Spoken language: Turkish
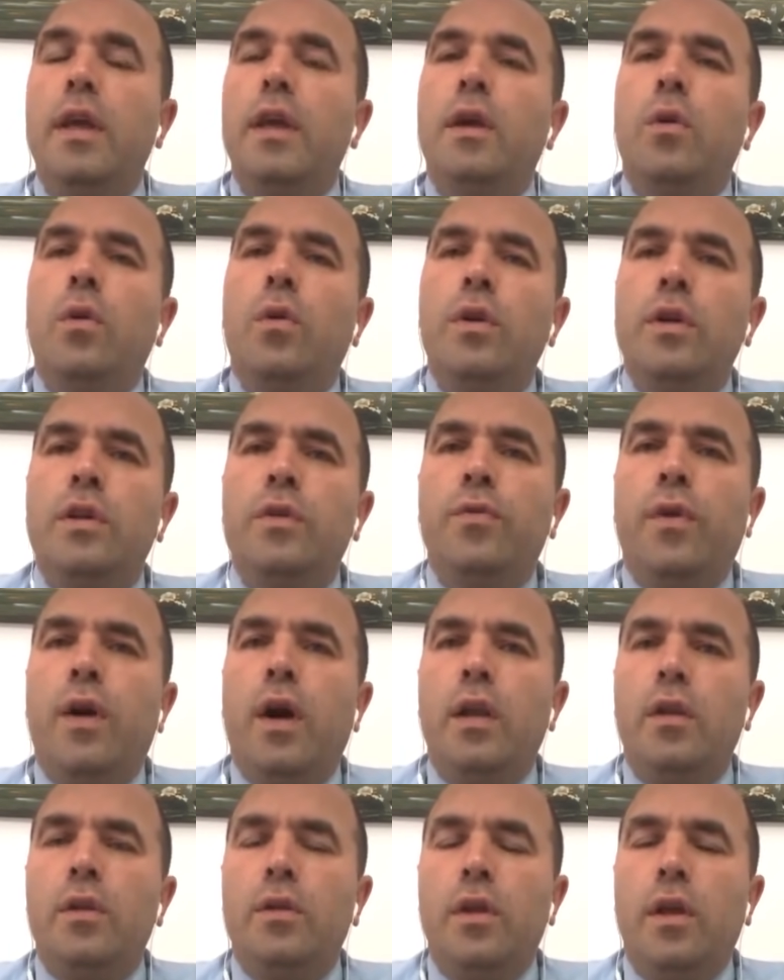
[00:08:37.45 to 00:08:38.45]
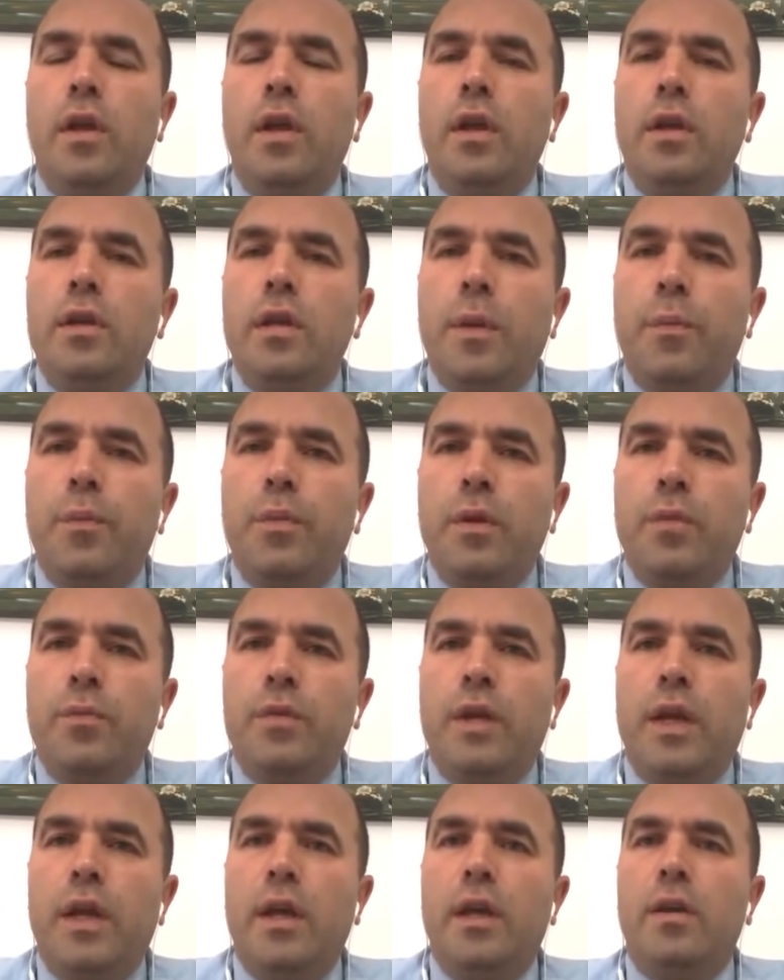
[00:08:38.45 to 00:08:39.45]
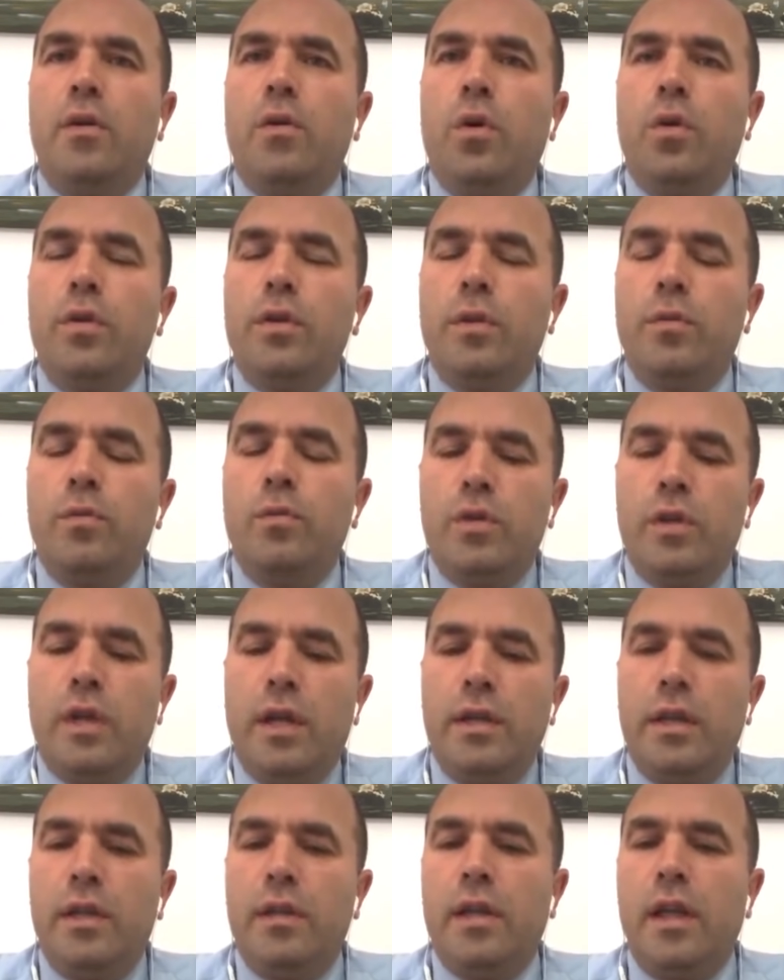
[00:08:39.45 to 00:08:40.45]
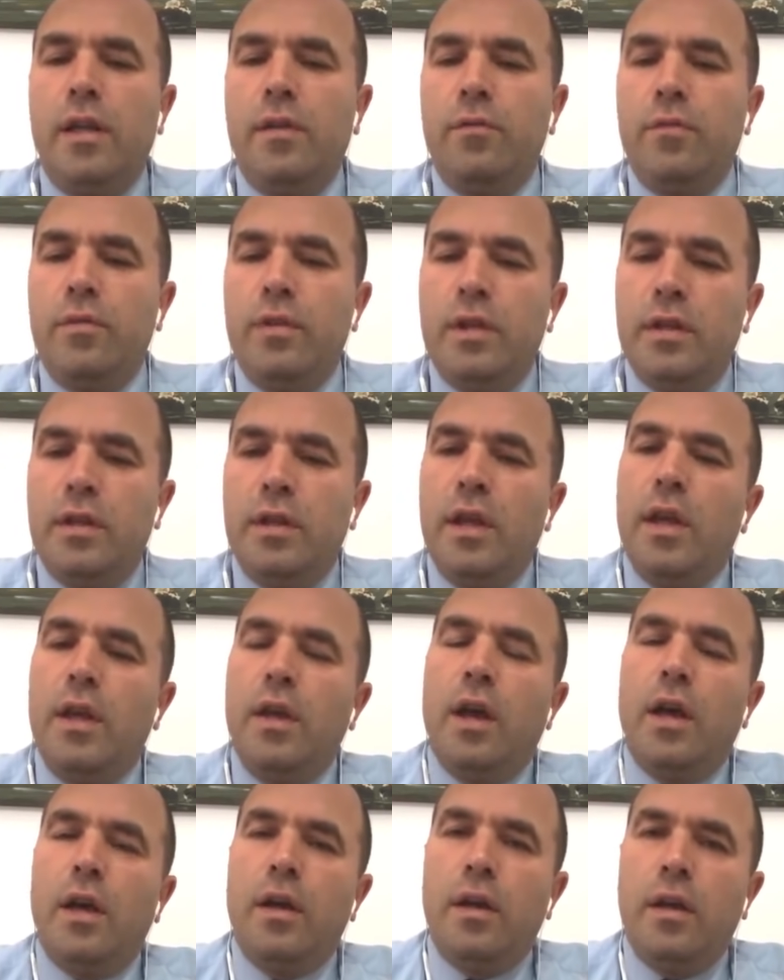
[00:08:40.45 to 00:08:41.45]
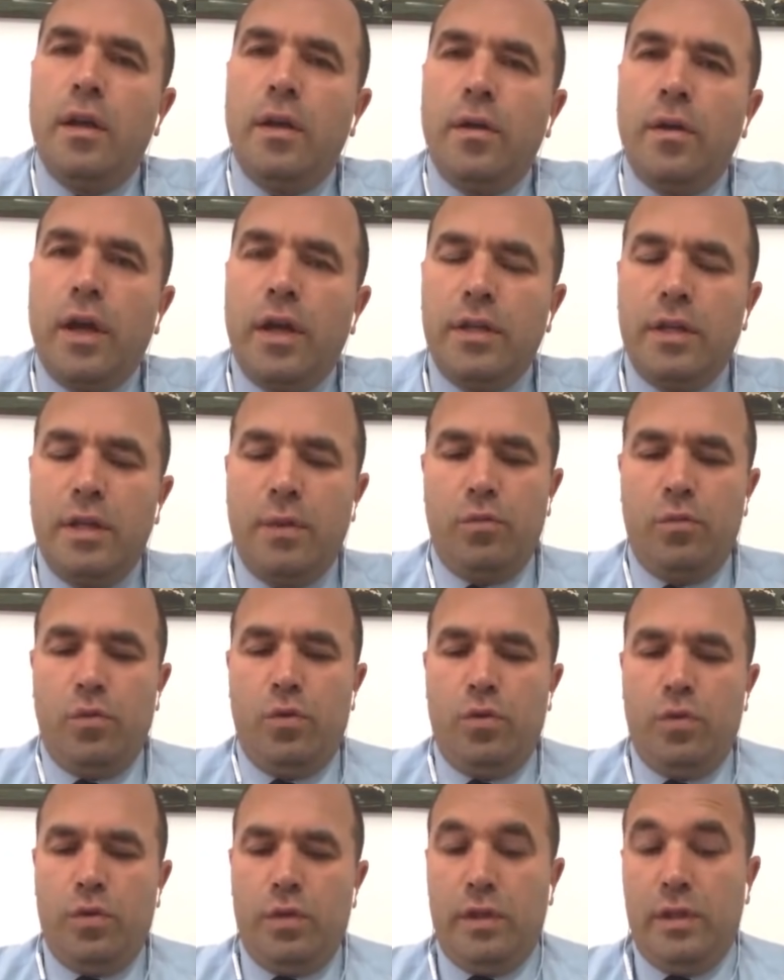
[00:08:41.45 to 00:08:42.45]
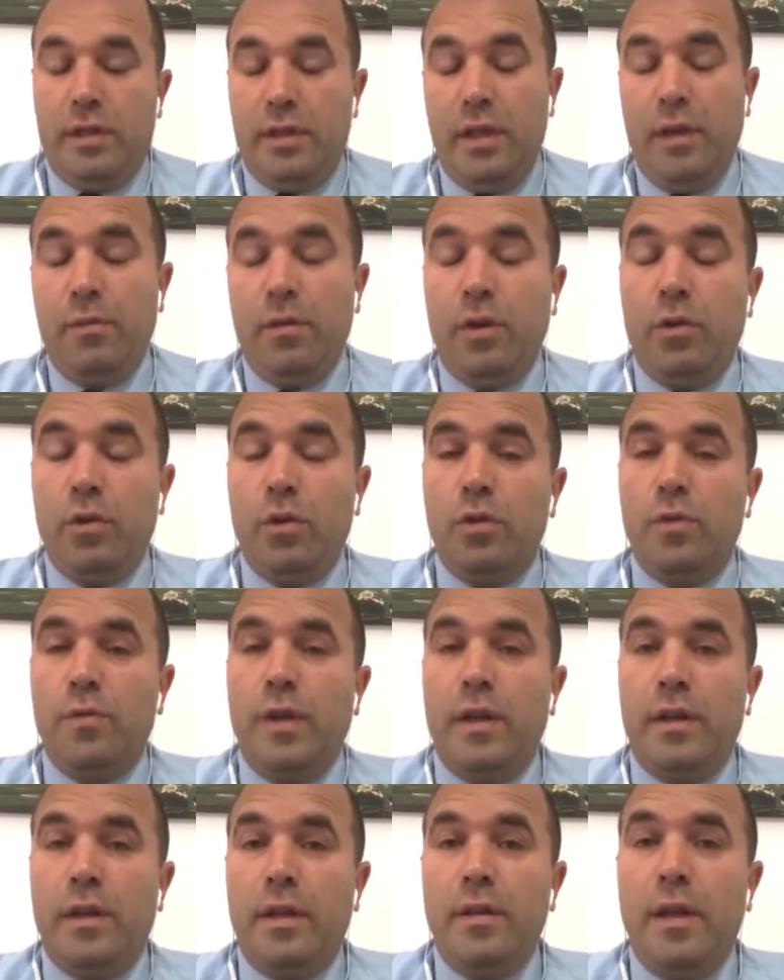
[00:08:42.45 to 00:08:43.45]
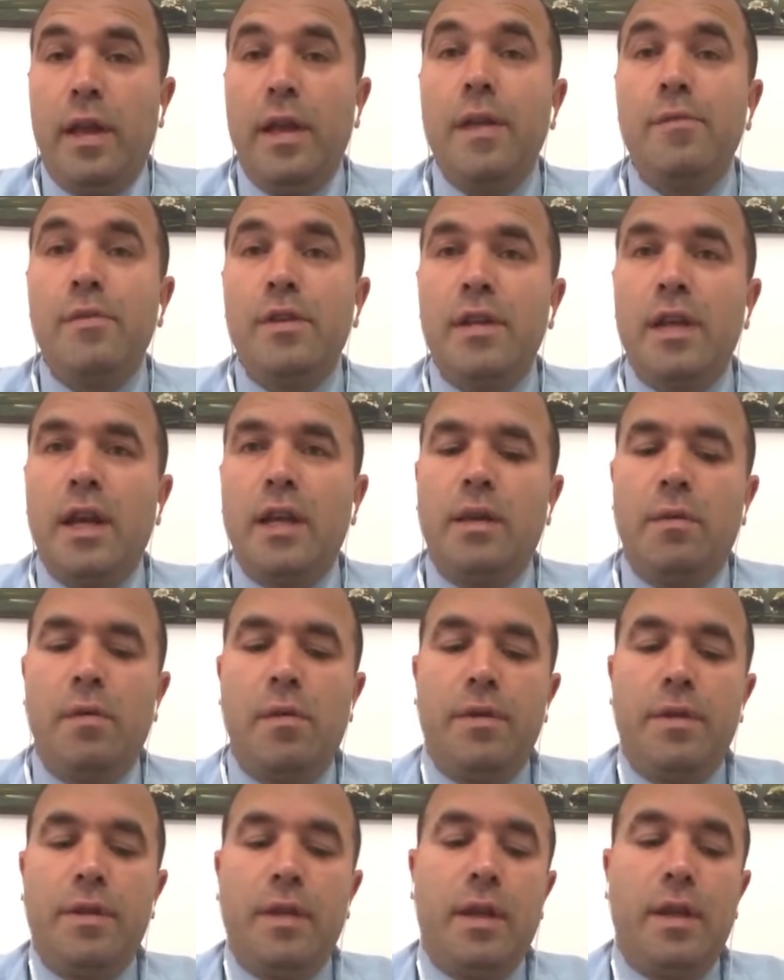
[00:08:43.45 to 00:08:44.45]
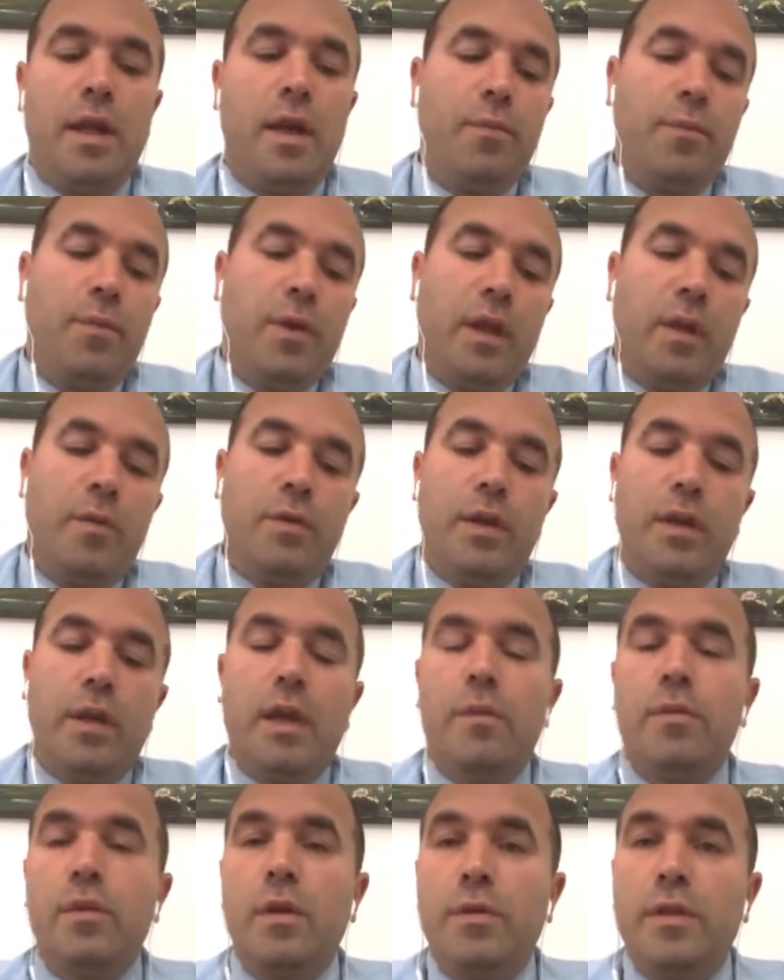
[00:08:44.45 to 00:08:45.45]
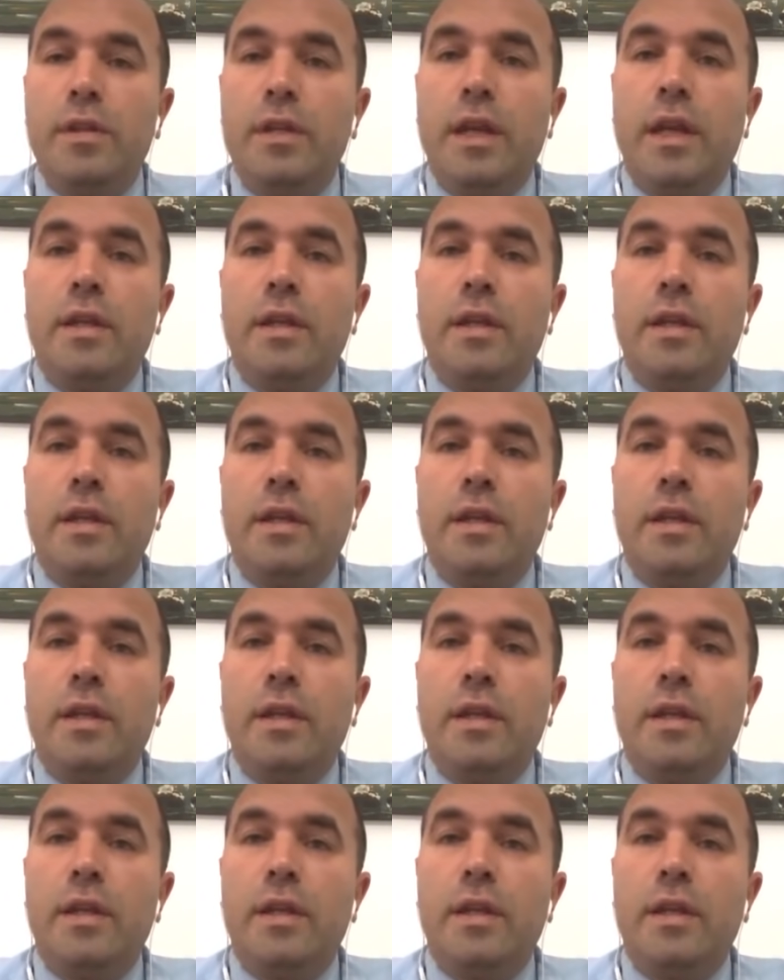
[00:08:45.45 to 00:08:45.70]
O iki faalin yapılıp da orada müsaade eden bir e, hakem ikisinden bakıyoruz. Ben, hani hem iki hakeme birden hem Palabıyık hem de Bitigen.